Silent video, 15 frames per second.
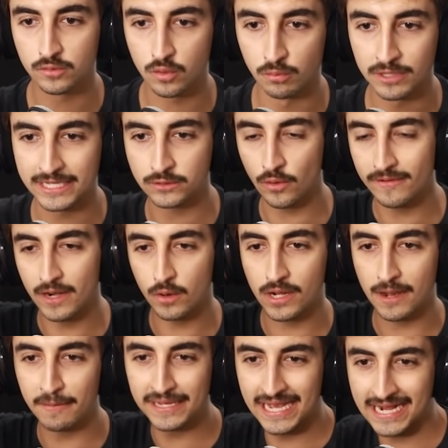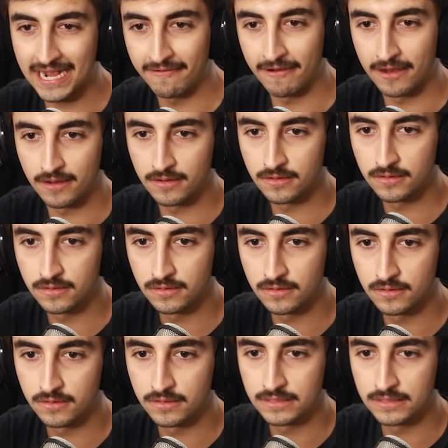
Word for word: Como que todavía no acaba y acaba.